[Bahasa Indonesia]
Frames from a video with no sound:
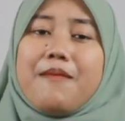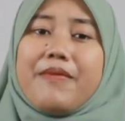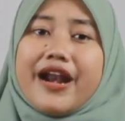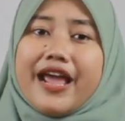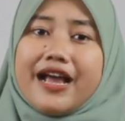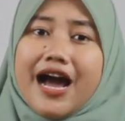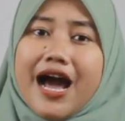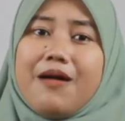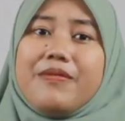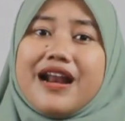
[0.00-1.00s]

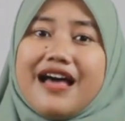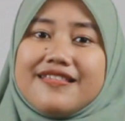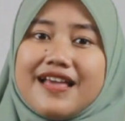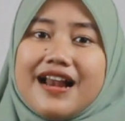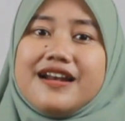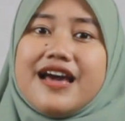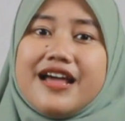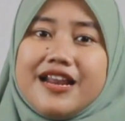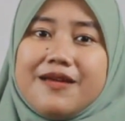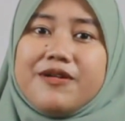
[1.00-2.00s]
Mereka berasal
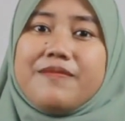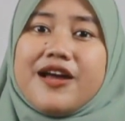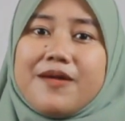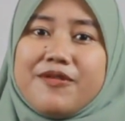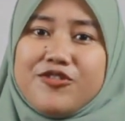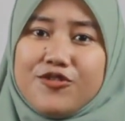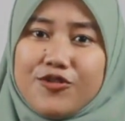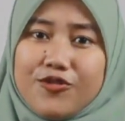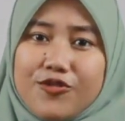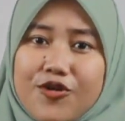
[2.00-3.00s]
dari berbagai
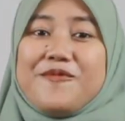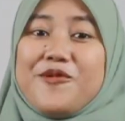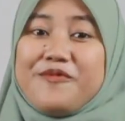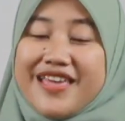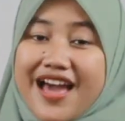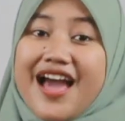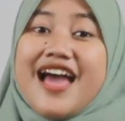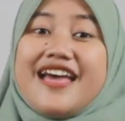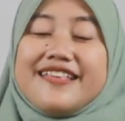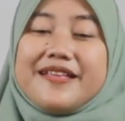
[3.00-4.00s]
penjuru, umumnya
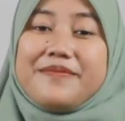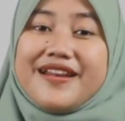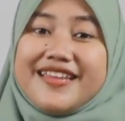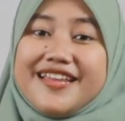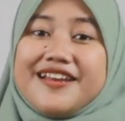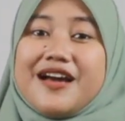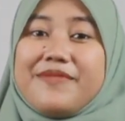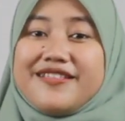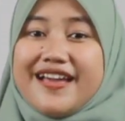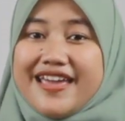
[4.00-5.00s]
seperti tidak
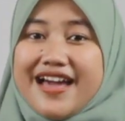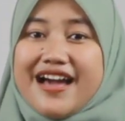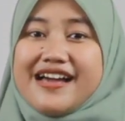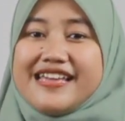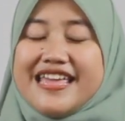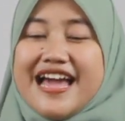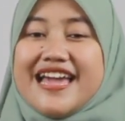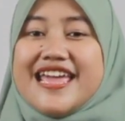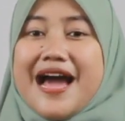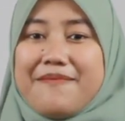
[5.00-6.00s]
percaya
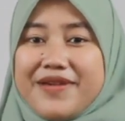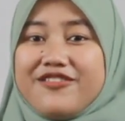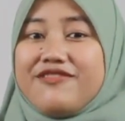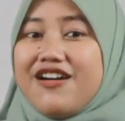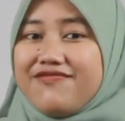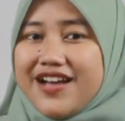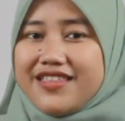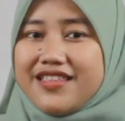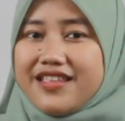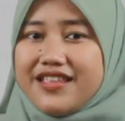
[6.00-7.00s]
Kiai Hamid wafat.
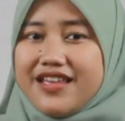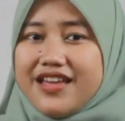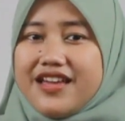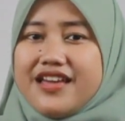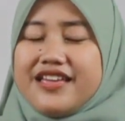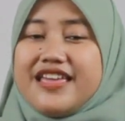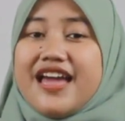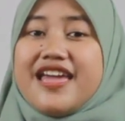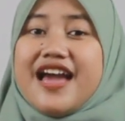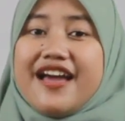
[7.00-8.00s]

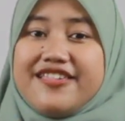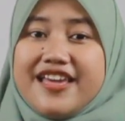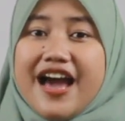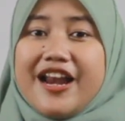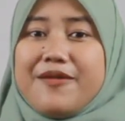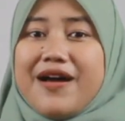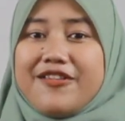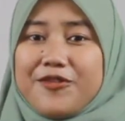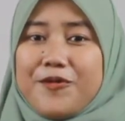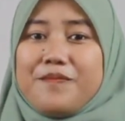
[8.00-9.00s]
Kiai Haji Ali
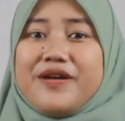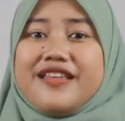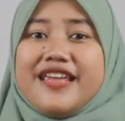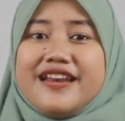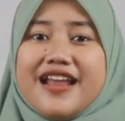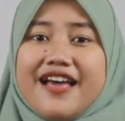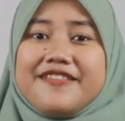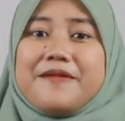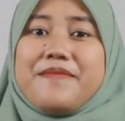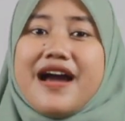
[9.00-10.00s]
Maksum
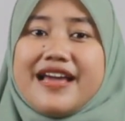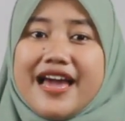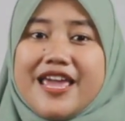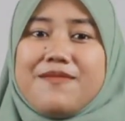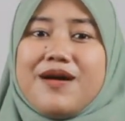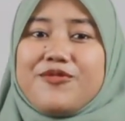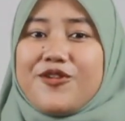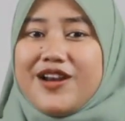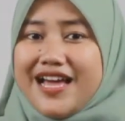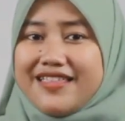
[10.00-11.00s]
bertindak sebagai imam
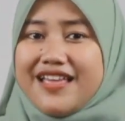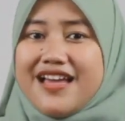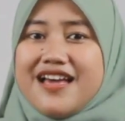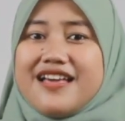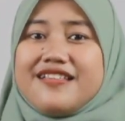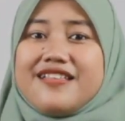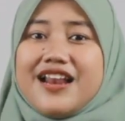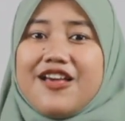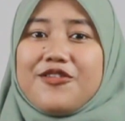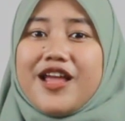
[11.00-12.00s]
sholat.
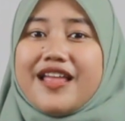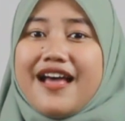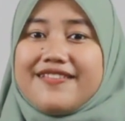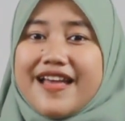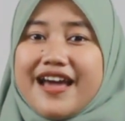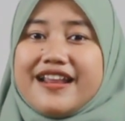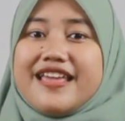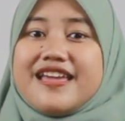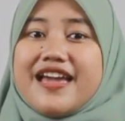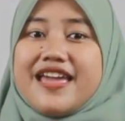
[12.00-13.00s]
Setelah sholat asar,
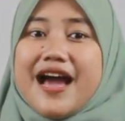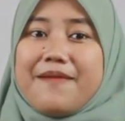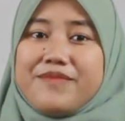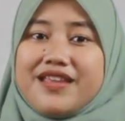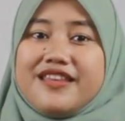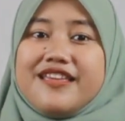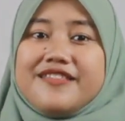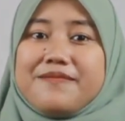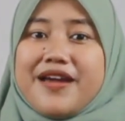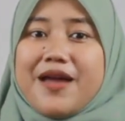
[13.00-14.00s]
Kiai Hamid
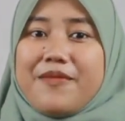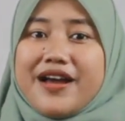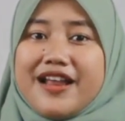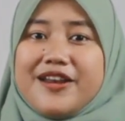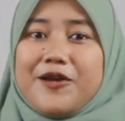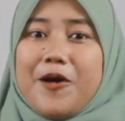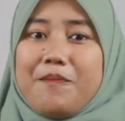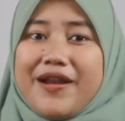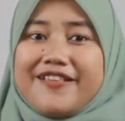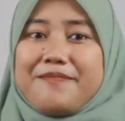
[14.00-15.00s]
disemayamkan di
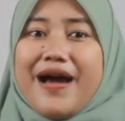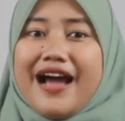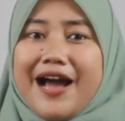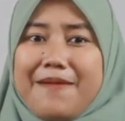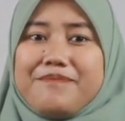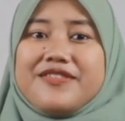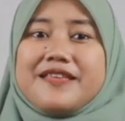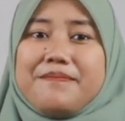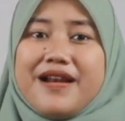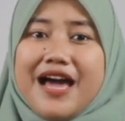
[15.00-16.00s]
kompleks makam
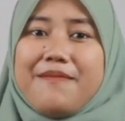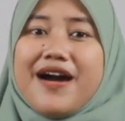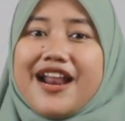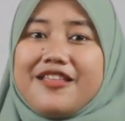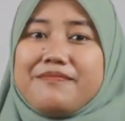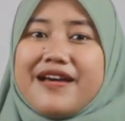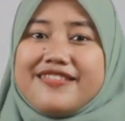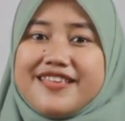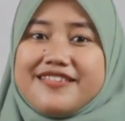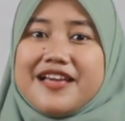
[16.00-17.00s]
sebelah barat
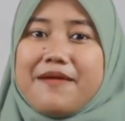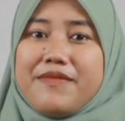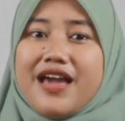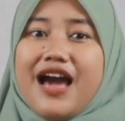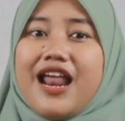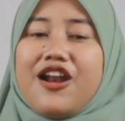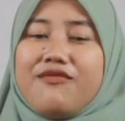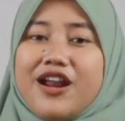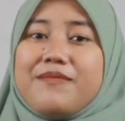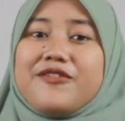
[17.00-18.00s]
Masjid Jami
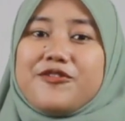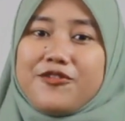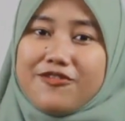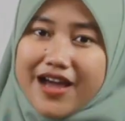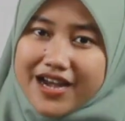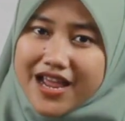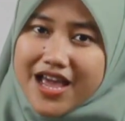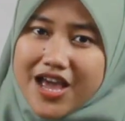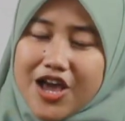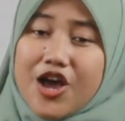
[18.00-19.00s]
Al-Anwar Pasuruan.
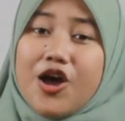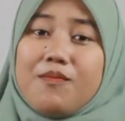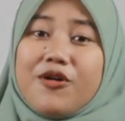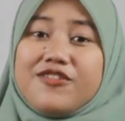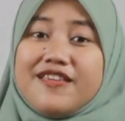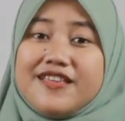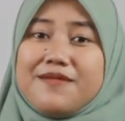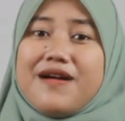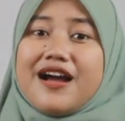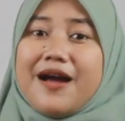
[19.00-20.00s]

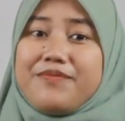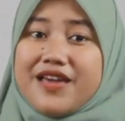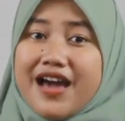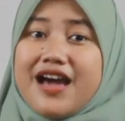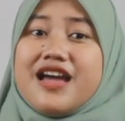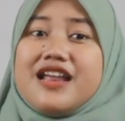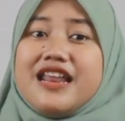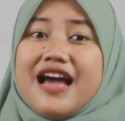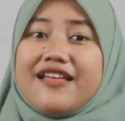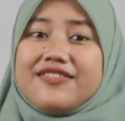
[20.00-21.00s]
Posisi makamnya
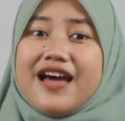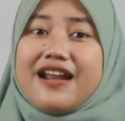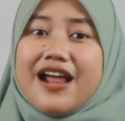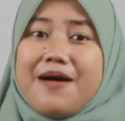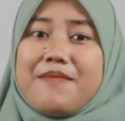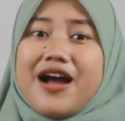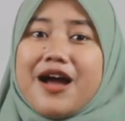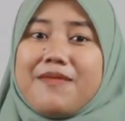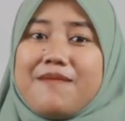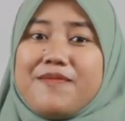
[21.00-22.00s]
di antara
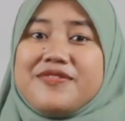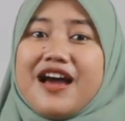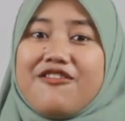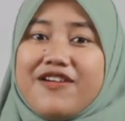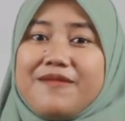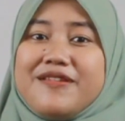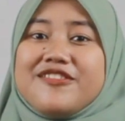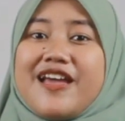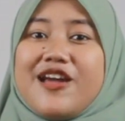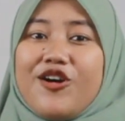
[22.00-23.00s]
makam Habib Ja'far
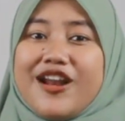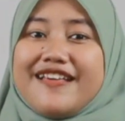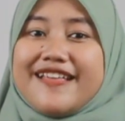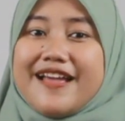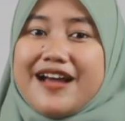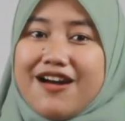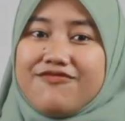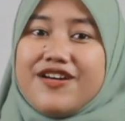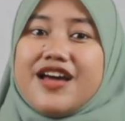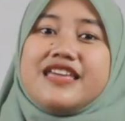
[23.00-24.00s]
bin Saihon
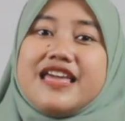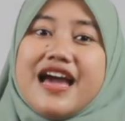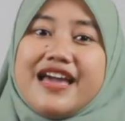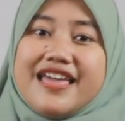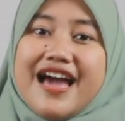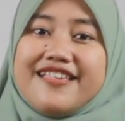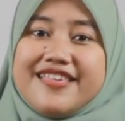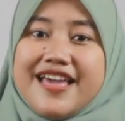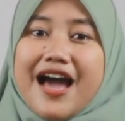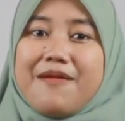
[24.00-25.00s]
Asaikaf, Kiai
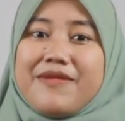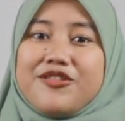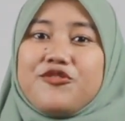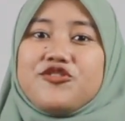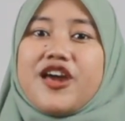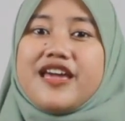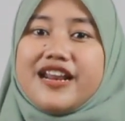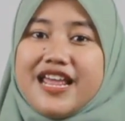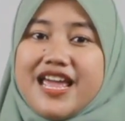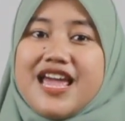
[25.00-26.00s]
Haji Ahmad
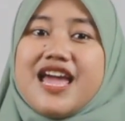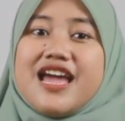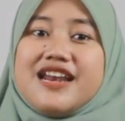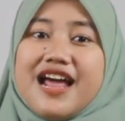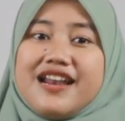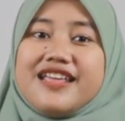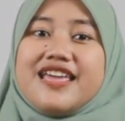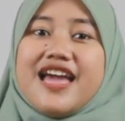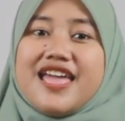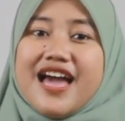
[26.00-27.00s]
Kusyairi, dan
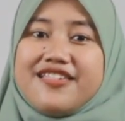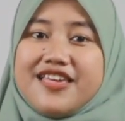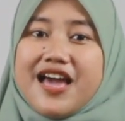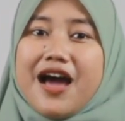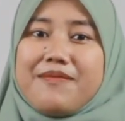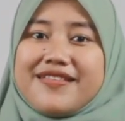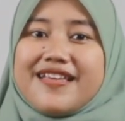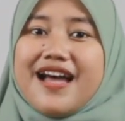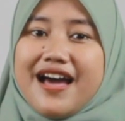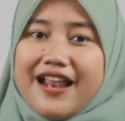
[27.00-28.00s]
Kiai Haji Ahmad
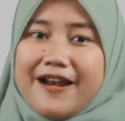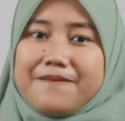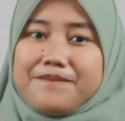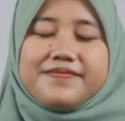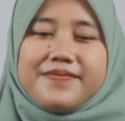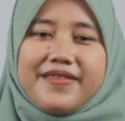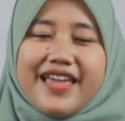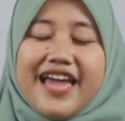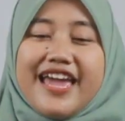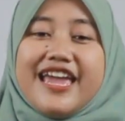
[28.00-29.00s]
Sahal.
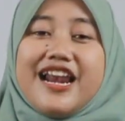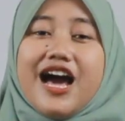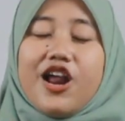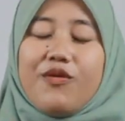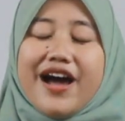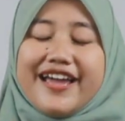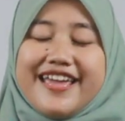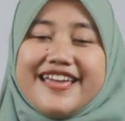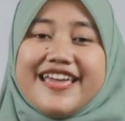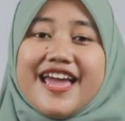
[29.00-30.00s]
Ila
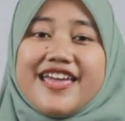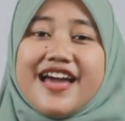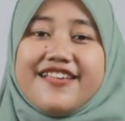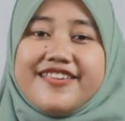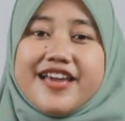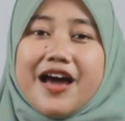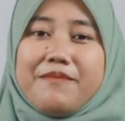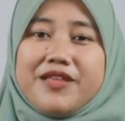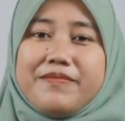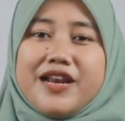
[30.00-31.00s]
arwahi Kiai Haji
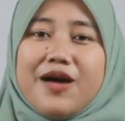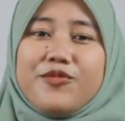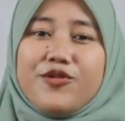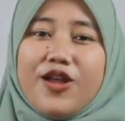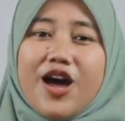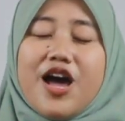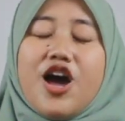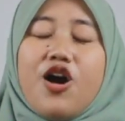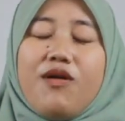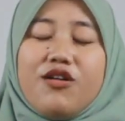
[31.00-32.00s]
Hamid bin Abdullah
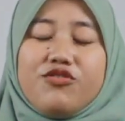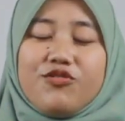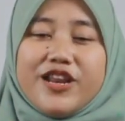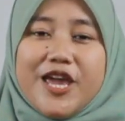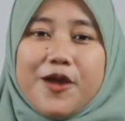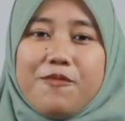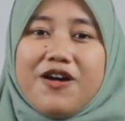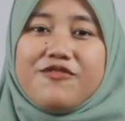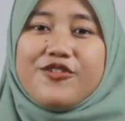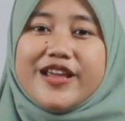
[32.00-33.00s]
wa
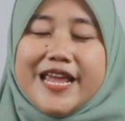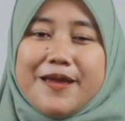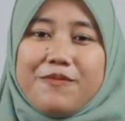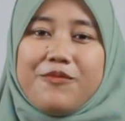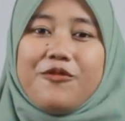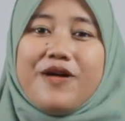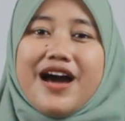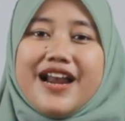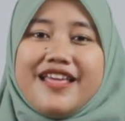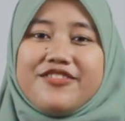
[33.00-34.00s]
usulihim wa furihim wa
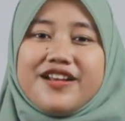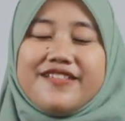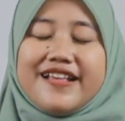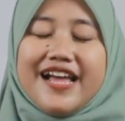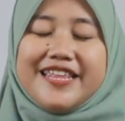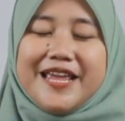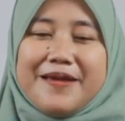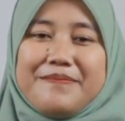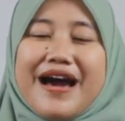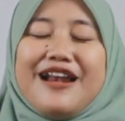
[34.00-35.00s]
ahli
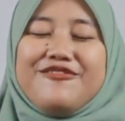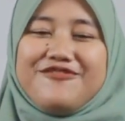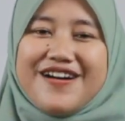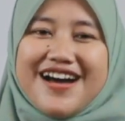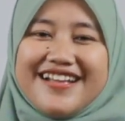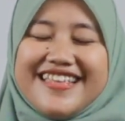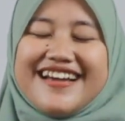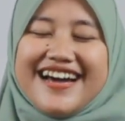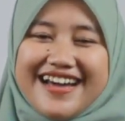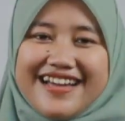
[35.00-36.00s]
silsilatihim
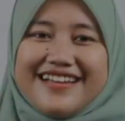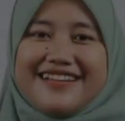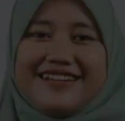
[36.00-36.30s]
al-Fatihah.